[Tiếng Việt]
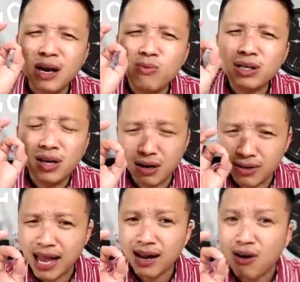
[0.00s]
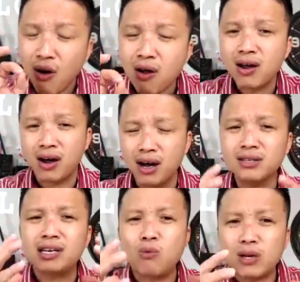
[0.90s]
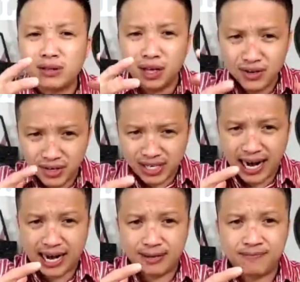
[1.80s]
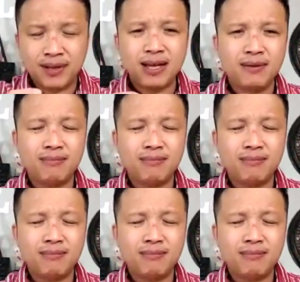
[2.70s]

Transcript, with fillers: và ở trong cái thời gian đó ở trong cái tình trạng